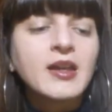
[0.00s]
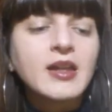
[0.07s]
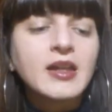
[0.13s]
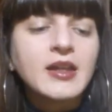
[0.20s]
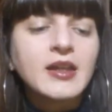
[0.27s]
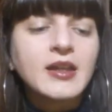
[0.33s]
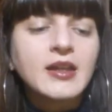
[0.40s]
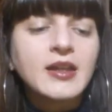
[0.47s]

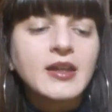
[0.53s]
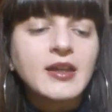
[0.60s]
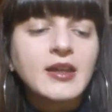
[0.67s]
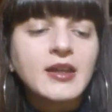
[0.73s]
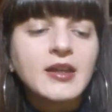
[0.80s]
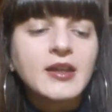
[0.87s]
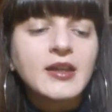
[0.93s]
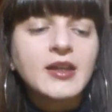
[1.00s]

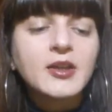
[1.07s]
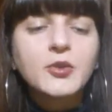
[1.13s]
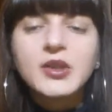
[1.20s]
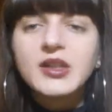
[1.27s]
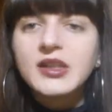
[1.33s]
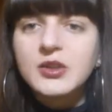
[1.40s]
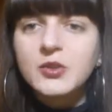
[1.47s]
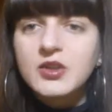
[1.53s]
e, e
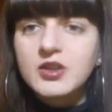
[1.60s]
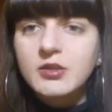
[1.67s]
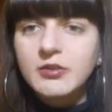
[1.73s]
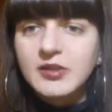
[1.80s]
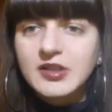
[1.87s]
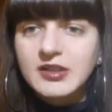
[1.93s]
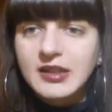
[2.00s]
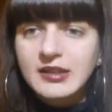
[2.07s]
quindi questo
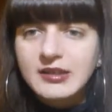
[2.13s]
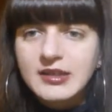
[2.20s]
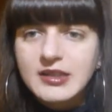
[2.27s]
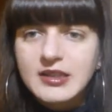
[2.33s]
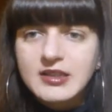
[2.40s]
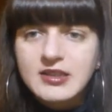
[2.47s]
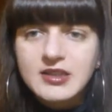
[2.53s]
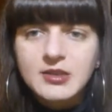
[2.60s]
mi piace
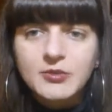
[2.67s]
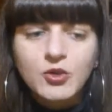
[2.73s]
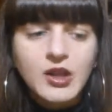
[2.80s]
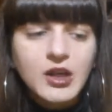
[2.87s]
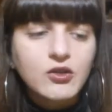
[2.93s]
tantissimo,